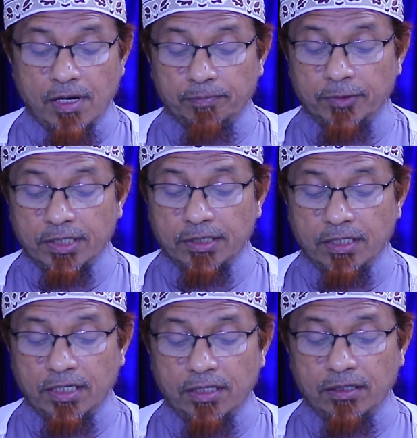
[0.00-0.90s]
আপনাকে
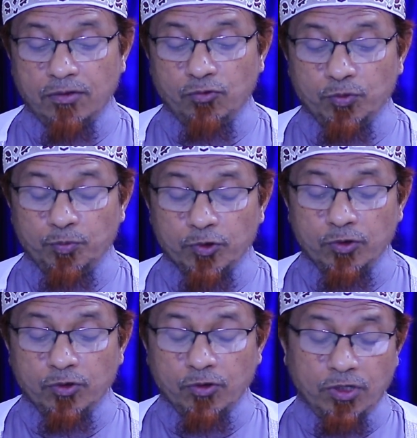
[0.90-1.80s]
তারা
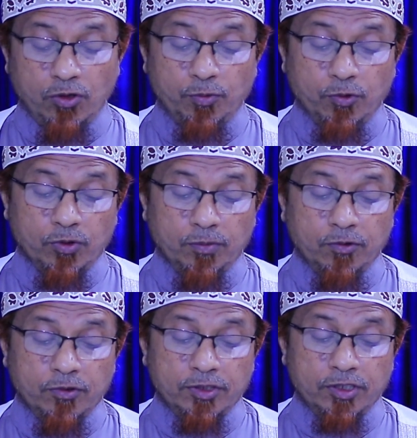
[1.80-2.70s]
উদ্বুদ্ধ করার উপক্রম
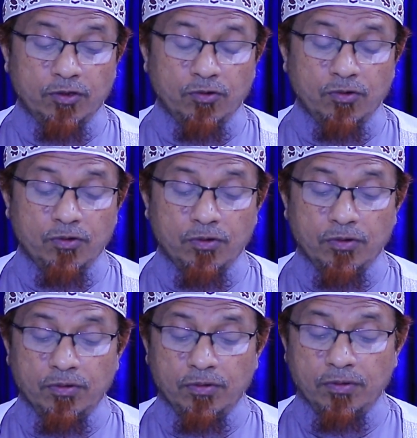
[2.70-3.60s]
করেছিল
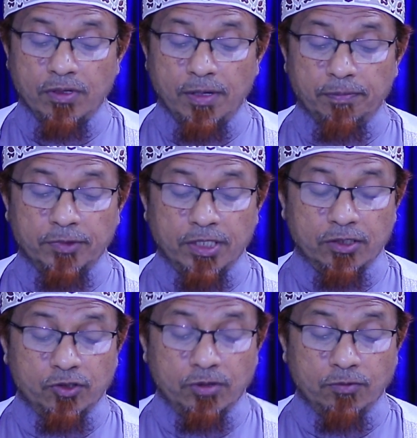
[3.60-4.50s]
আপনার
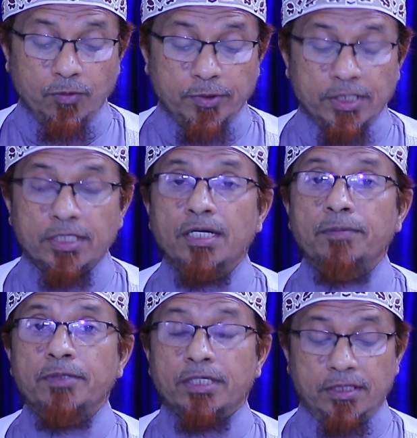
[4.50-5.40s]
জন্মভূমি থেকে
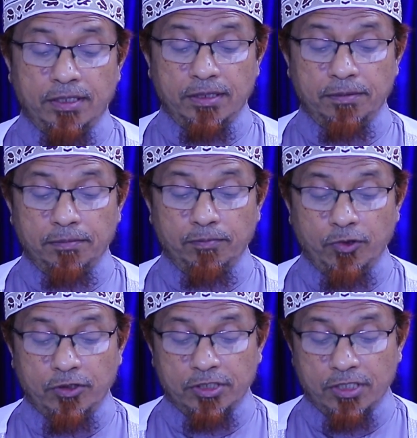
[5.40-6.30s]
আপনাকে
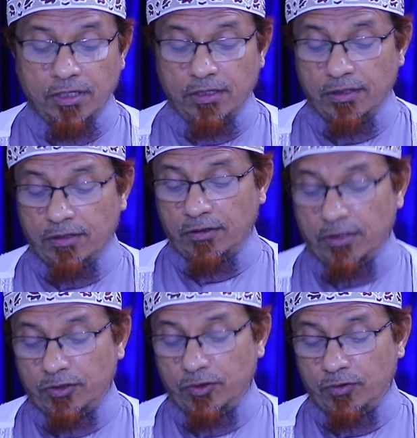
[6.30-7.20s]
বহিষ্কার
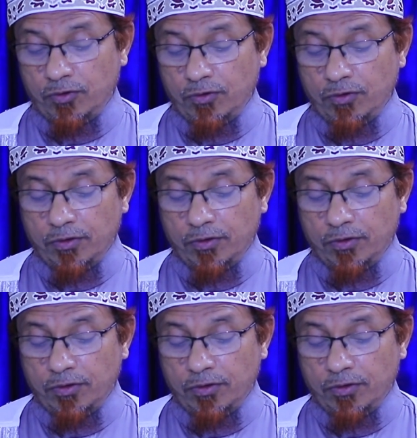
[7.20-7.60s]
করার জন্য